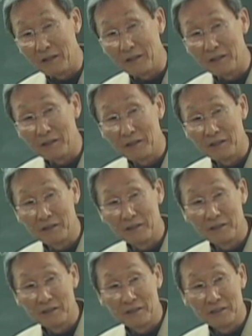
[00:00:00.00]
예.
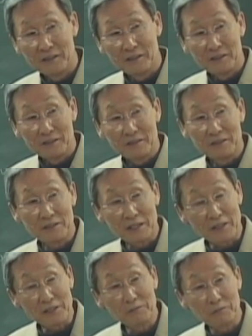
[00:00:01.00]
근데
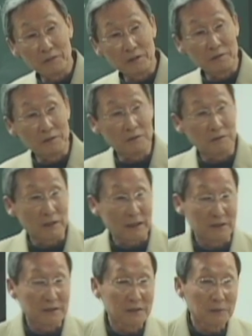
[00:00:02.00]
사실 우리도
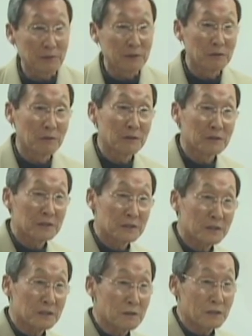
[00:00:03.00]
완전히
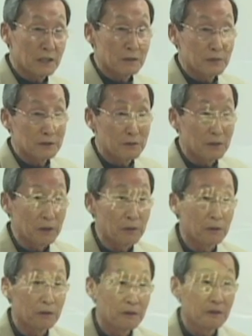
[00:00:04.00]
비동적이 돼야만
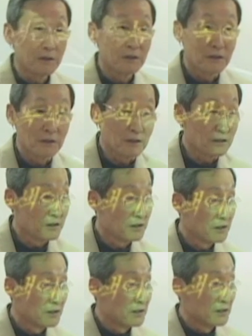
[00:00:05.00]
돼요.
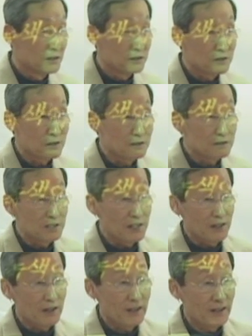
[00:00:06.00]

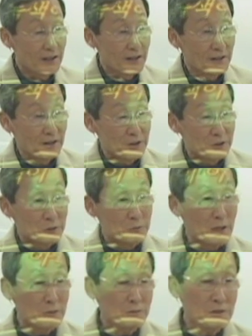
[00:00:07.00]
되는데
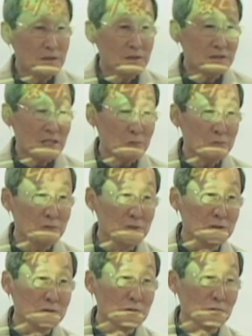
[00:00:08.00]
왜 우리는 자꾸
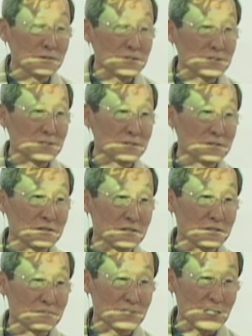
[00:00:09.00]
능동적인
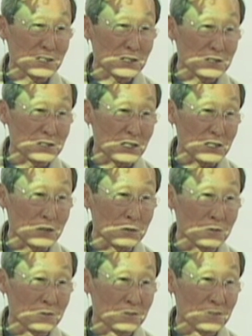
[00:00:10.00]
것처럼 생각이
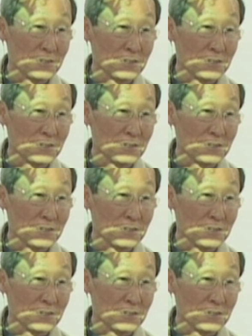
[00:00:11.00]
될까요?